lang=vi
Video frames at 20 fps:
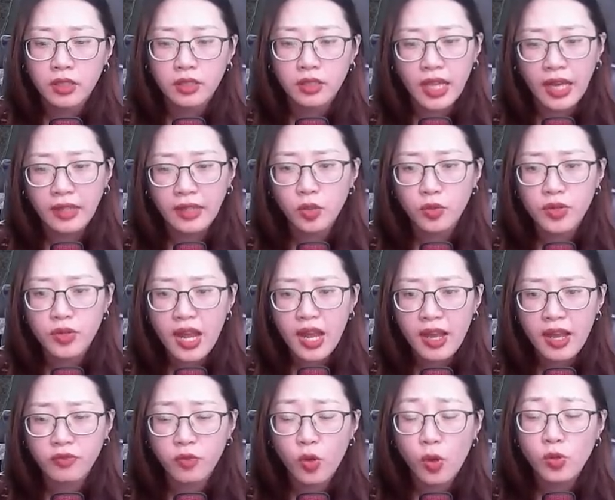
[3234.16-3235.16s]
Tả Tiểu
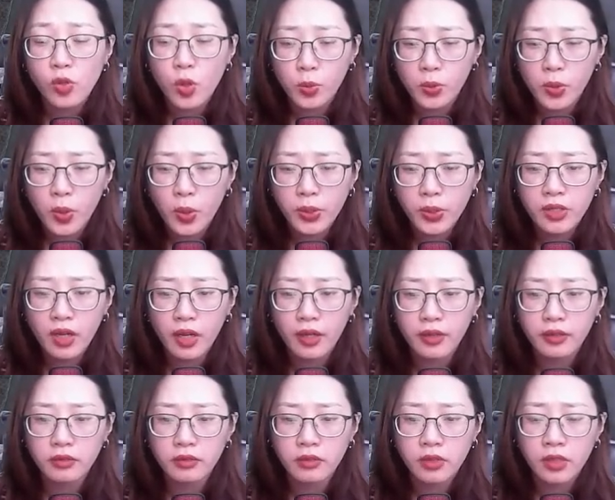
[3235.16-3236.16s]
Đa vô cùng hối
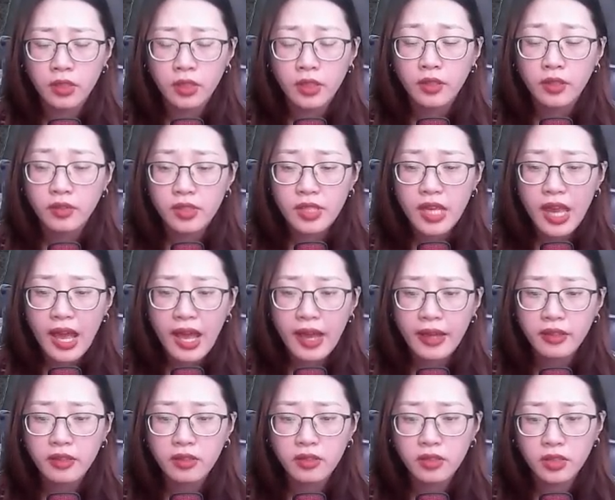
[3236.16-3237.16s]
hận.
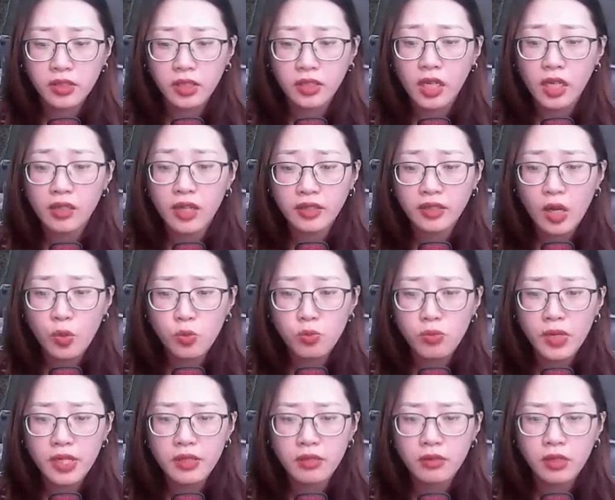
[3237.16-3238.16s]
Cha, người thật là
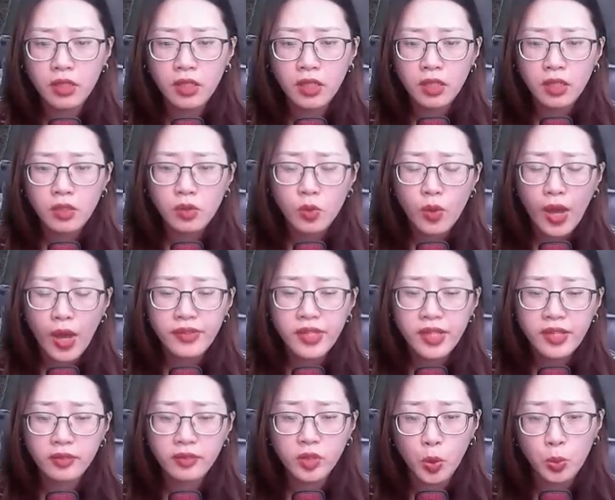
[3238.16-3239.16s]
thông minh, quả
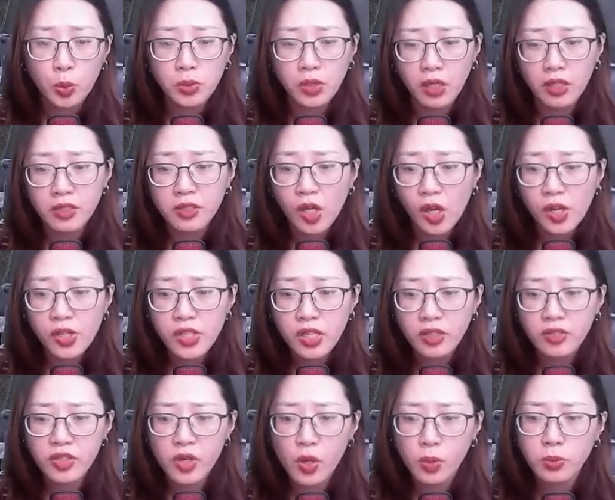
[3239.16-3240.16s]
nhiên tục ngữ nói
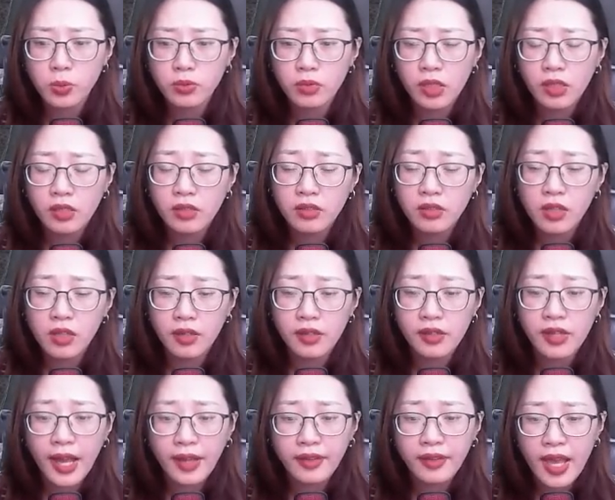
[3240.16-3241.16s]
rất đúng,
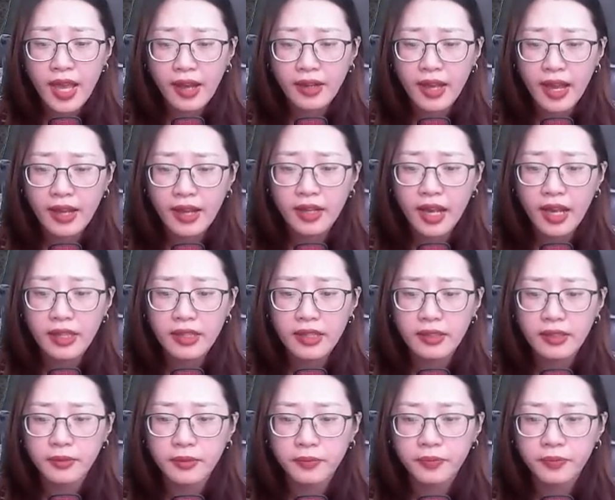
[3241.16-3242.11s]
gừng càng già càng cay.